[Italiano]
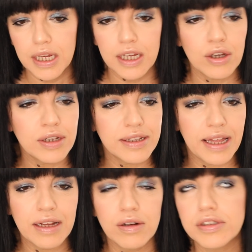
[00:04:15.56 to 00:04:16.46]
io li
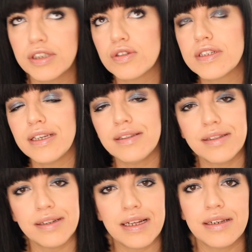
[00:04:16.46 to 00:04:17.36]
tengo, si consiglia di
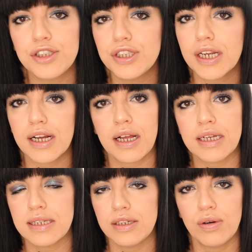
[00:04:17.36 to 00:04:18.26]
tenerli
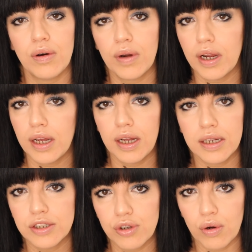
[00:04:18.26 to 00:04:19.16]
circa 6 ore
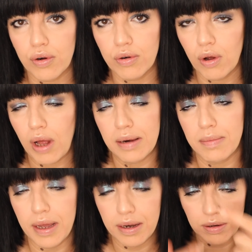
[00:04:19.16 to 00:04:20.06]
al giorno
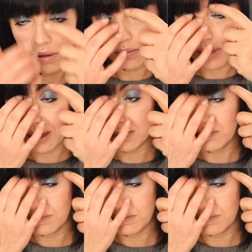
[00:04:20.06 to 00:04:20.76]
almeno ma